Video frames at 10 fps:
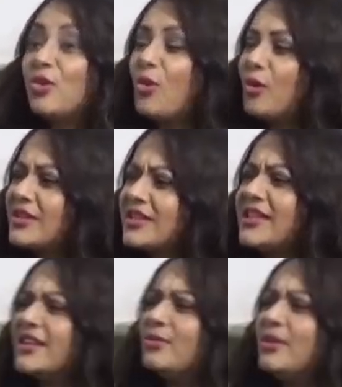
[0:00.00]

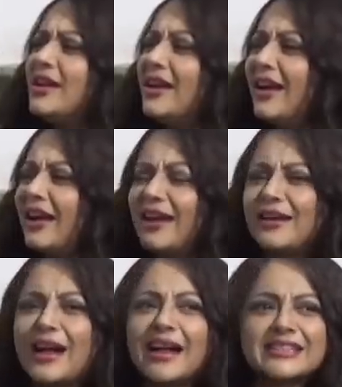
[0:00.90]
করছোই না
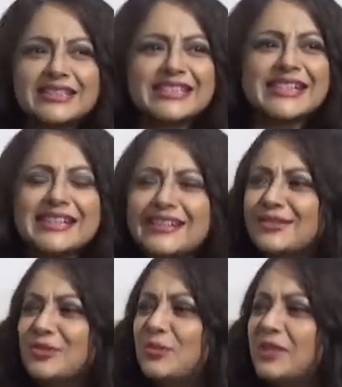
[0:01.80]
না
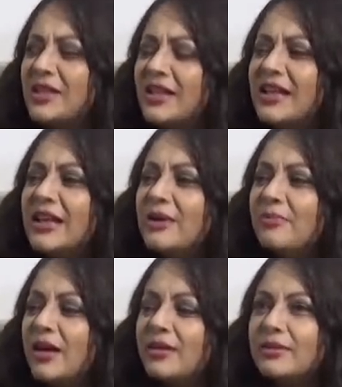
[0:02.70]
ছবি
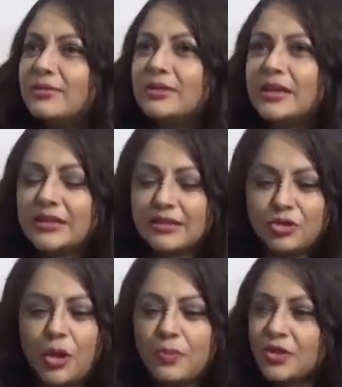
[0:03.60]

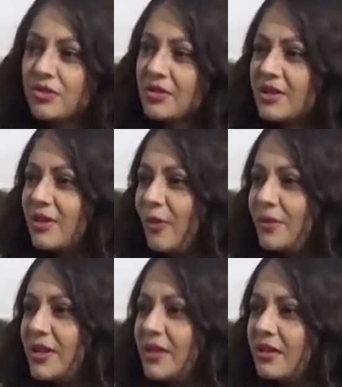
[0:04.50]
সব কিছু তো একটা
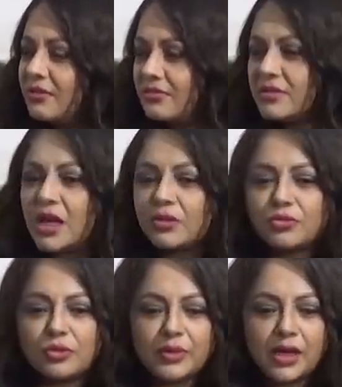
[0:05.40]
লবি জানো
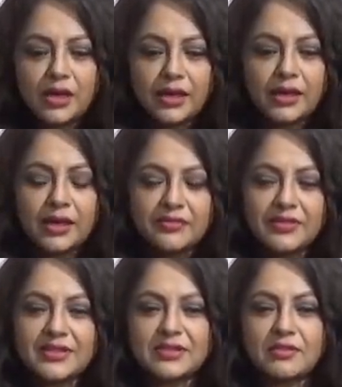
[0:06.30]
তোমরা এখানে
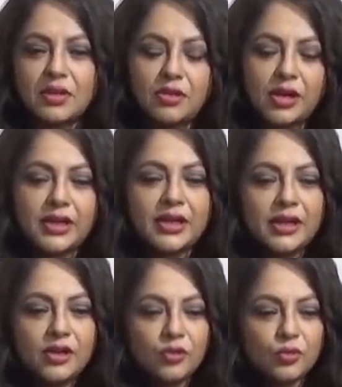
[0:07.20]
ফেস্টিভ্যাল হয়
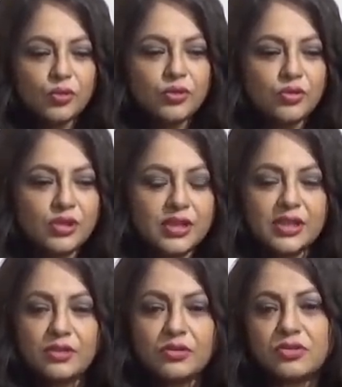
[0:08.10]
অমুক
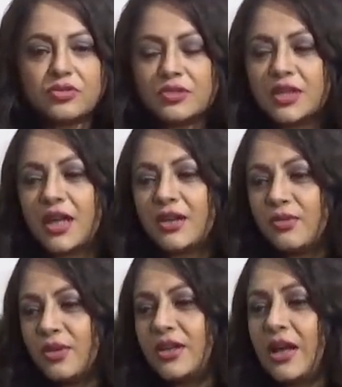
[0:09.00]
কোটারির লোকজন যায়
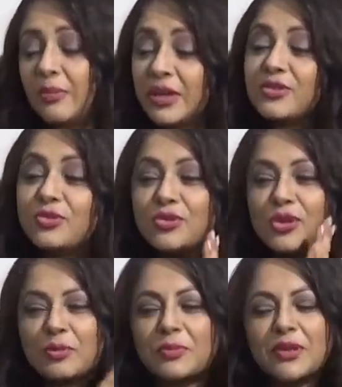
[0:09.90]
ওখানে আমাকে যদিও
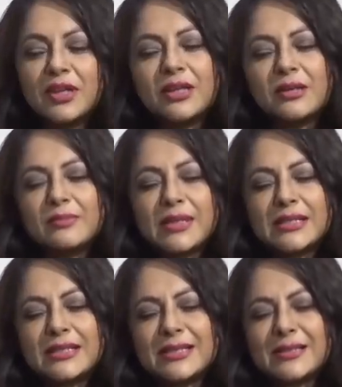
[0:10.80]
আমি বাড়ি
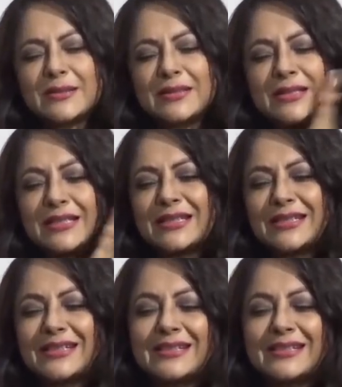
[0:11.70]
থেকে নিজেকে